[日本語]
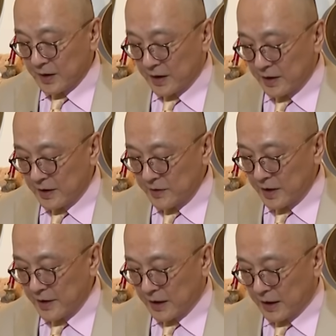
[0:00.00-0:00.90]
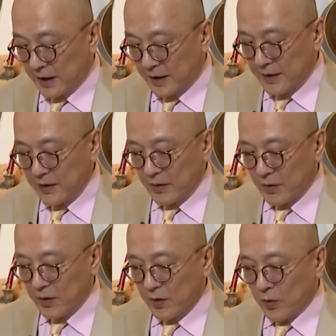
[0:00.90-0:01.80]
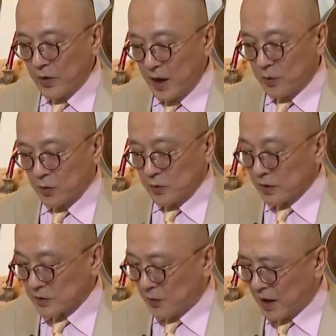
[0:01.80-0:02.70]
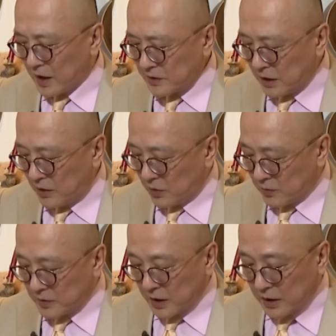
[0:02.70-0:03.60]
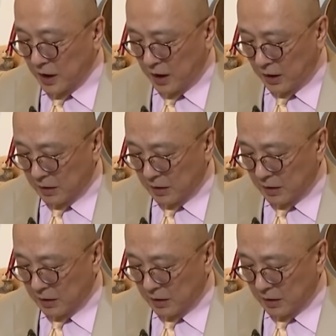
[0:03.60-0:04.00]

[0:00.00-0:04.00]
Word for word: ありがたいか、はい、親子とかって分かってるよみたいな。